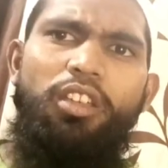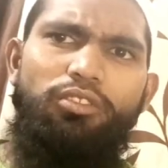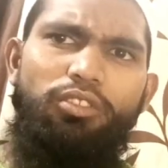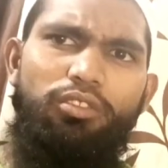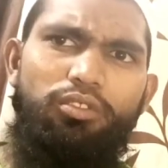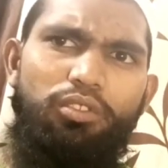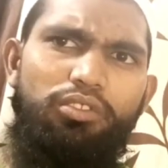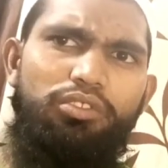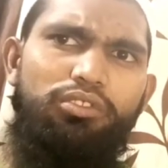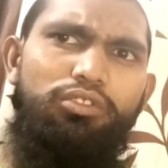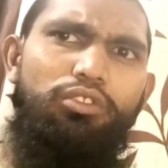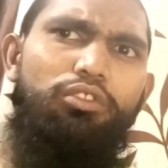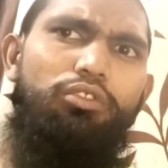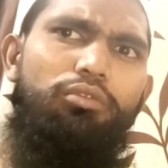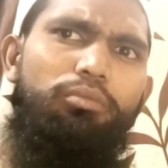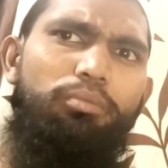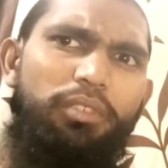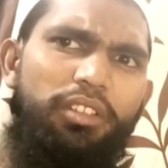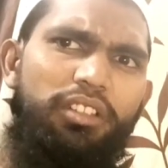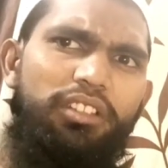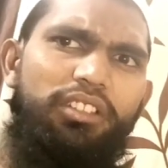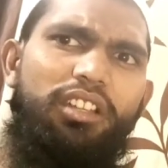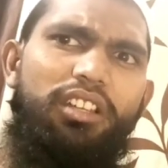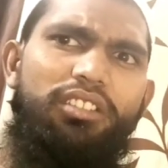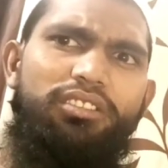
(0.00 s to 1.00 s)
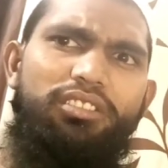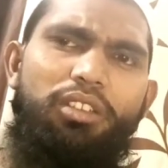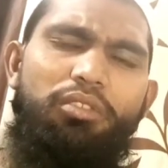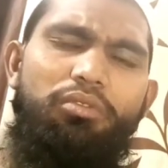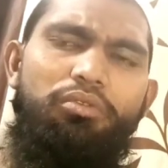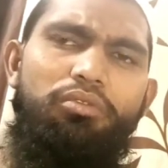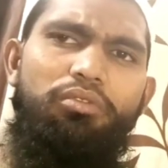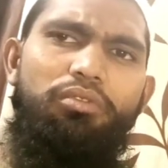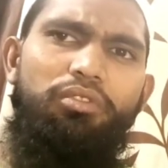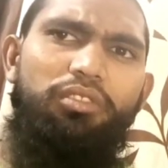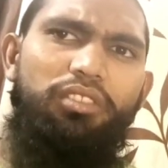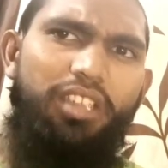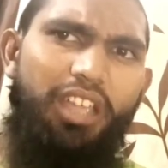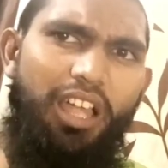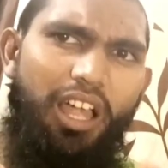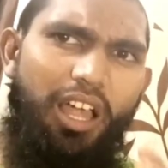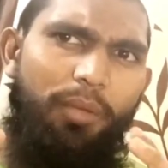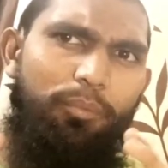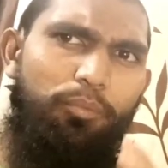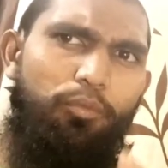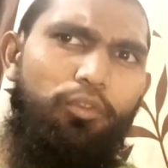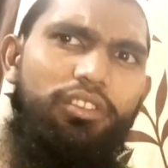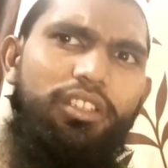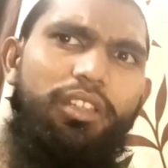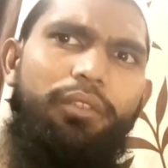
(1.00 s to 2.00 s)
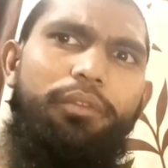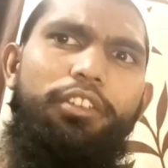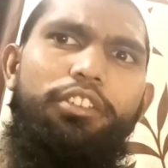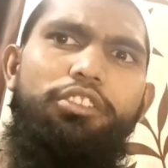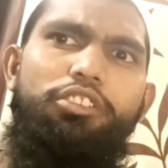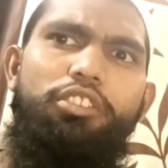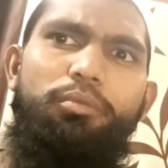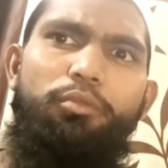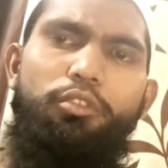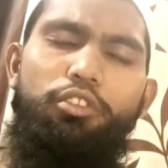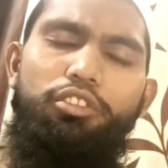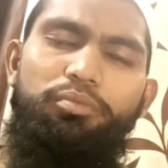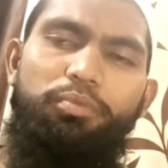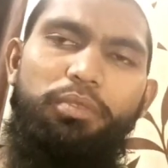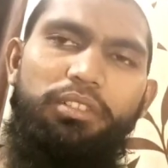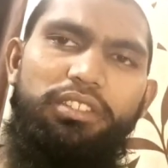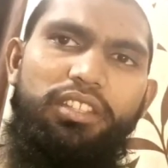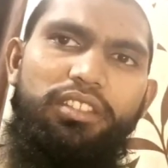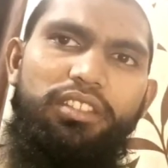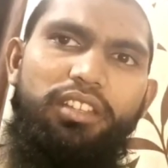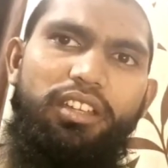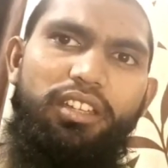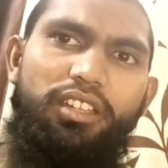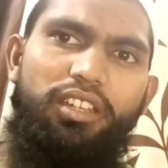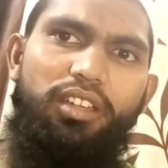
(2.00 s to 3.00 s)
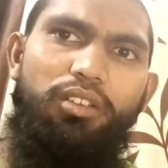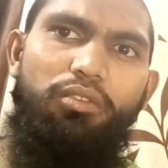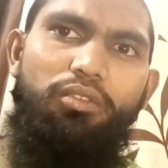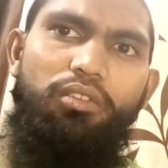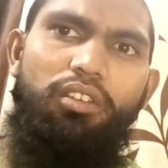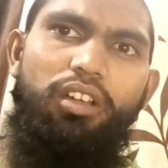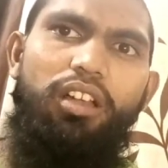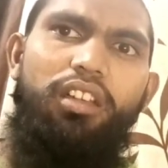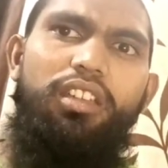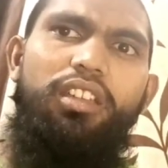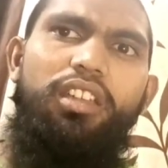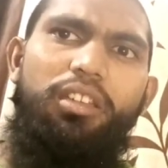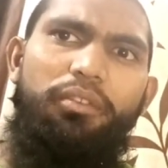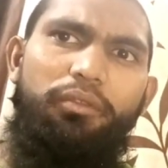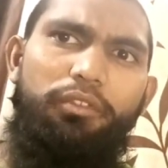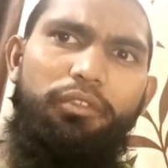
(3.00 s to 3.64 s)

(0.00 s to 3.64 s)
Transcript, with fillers: तो दोस्तों उम्मीद करता हूँ कि आपको ये वीडियो बहुत पसंद आया होगा